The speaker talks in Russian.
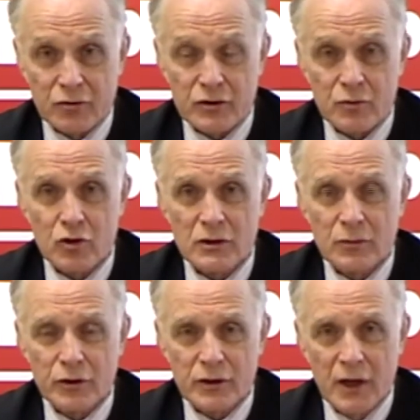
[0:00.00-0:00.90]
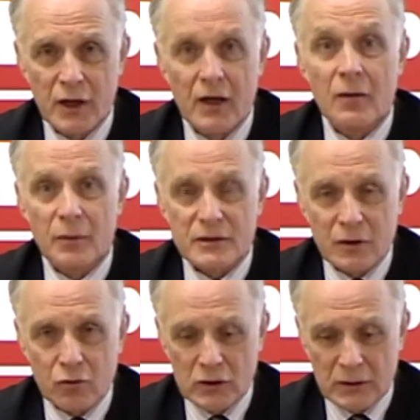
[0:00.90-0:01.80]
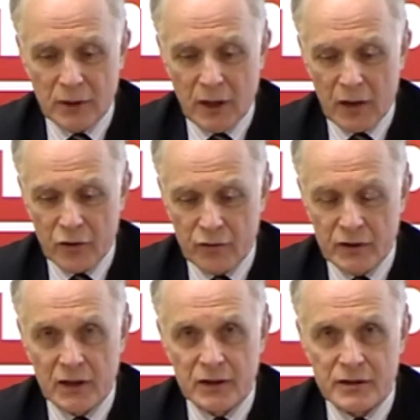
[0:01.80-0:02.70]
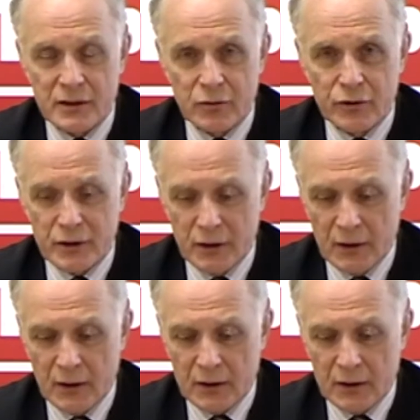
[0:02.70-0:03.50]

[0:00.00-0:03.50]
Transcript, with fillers: То есть можно будет под законом о ювенальной заботе